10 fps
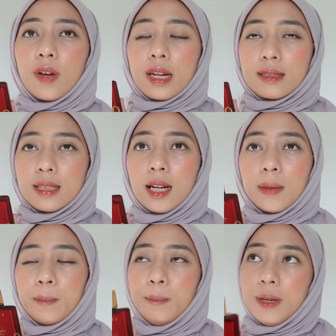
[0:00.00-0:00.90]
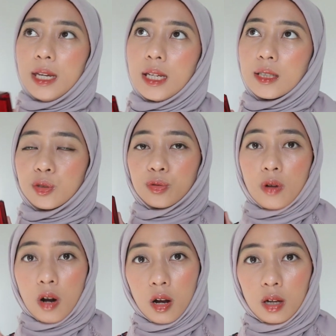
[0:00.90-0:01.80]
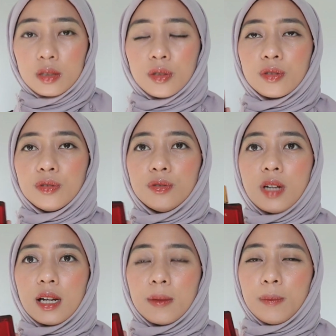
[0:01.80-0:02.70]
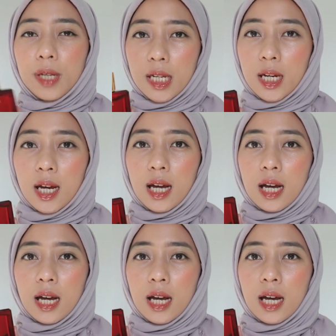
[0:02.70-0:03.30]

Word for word: tuh versi lebih strong terus juga lebih